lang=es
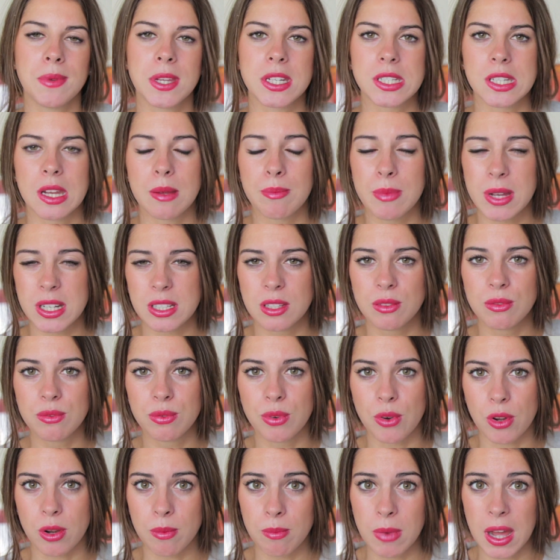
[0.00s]
mesa más
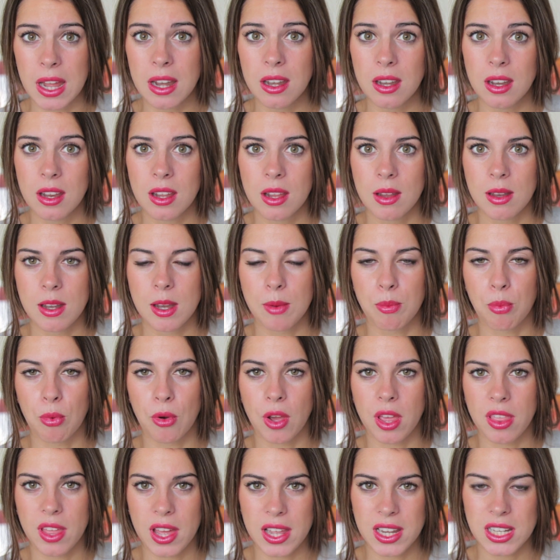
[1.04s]
informal le
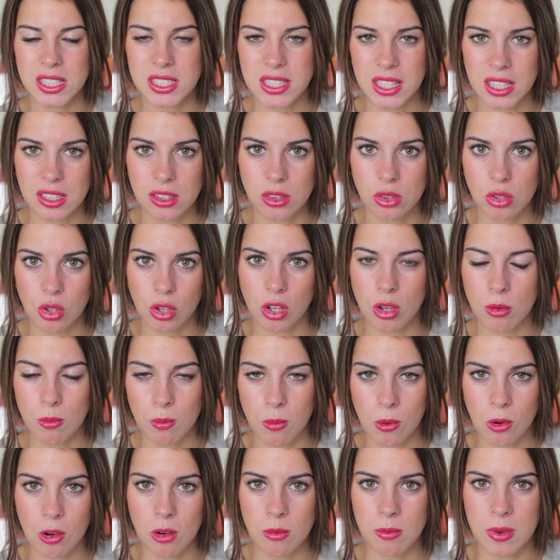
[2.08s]
puede dar ese toque un
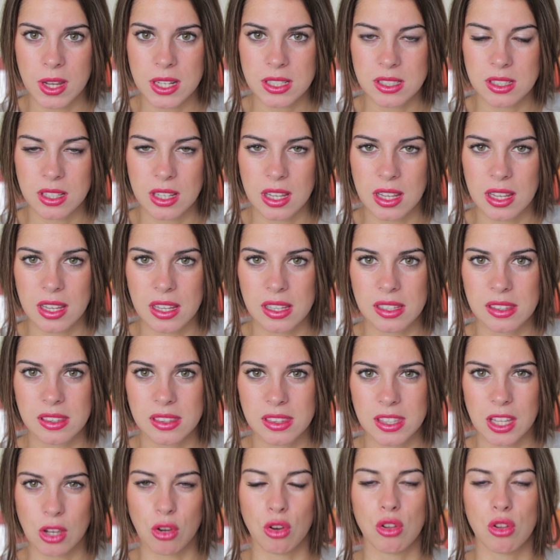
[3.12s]
poco más de, de